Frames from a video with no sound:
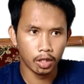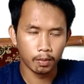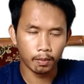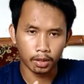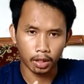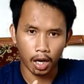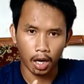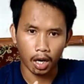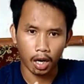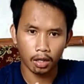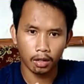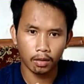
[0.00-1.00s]
di
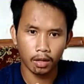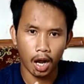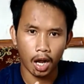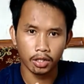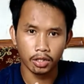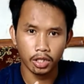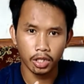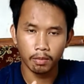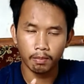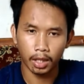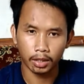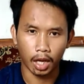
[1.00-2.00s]
peternakan
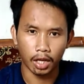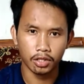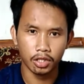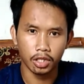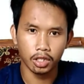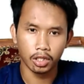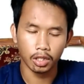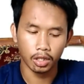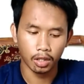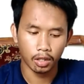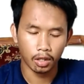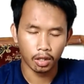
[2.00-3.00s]
Haji Mat Aji.
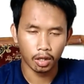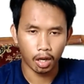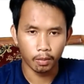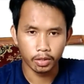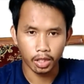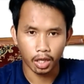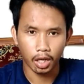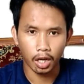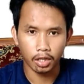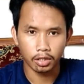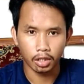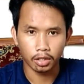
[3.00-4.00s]
Nah, bisa
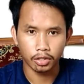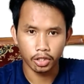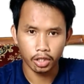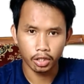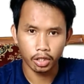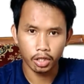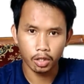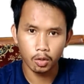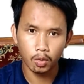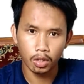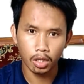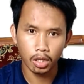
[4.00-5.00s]
kalian searching di
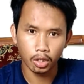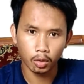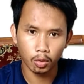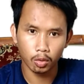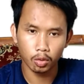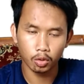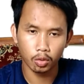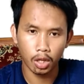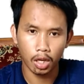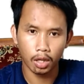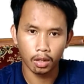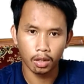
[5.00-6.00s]
Google itu
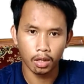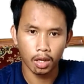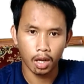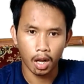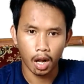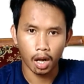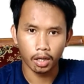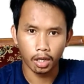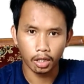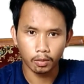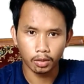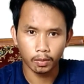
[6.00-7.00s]
sudah
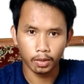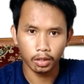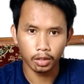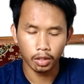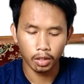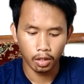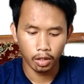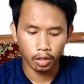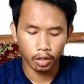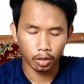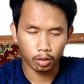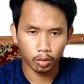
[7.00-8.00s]
ada teman-teman.
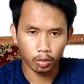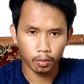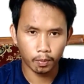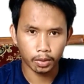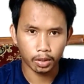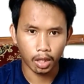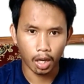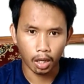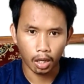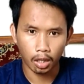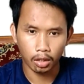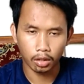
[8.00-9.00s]
Itu
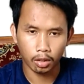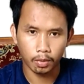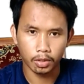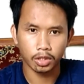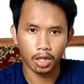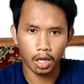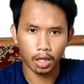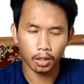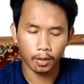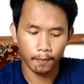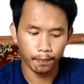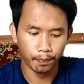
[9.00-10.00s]
peternakan
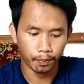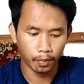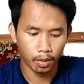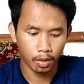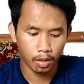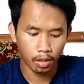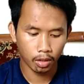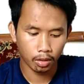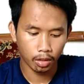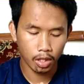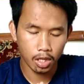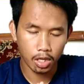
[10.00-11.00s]
terbesar
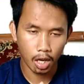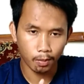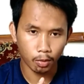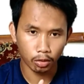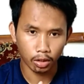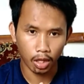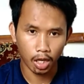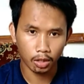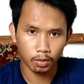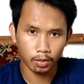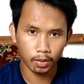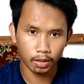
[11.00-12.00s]
di Lampung Tengah,
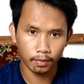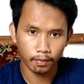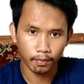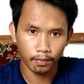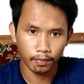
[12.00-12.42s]
teman-teman.